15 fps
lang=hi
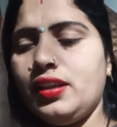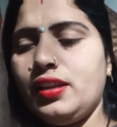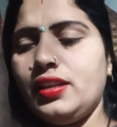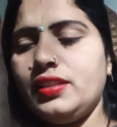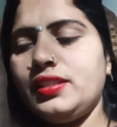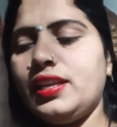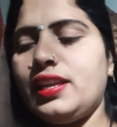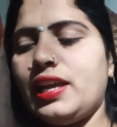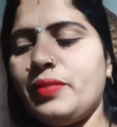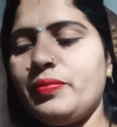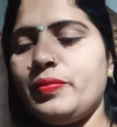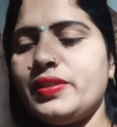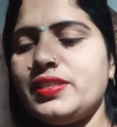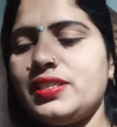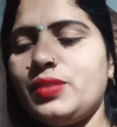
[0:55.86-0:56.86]
इतने लाइव
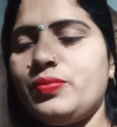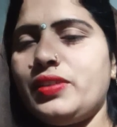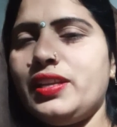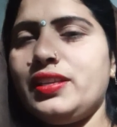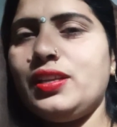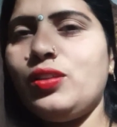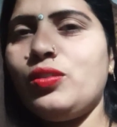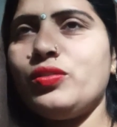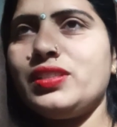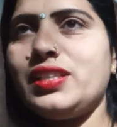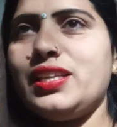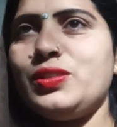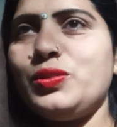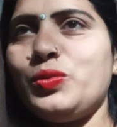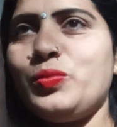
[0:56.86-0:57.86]
में बस सिर्फ एक ही लोग
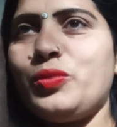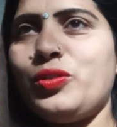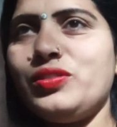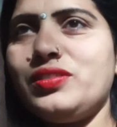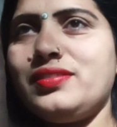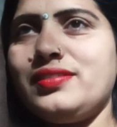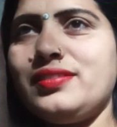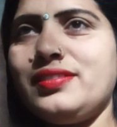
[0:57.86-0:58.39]
थे जो बहुत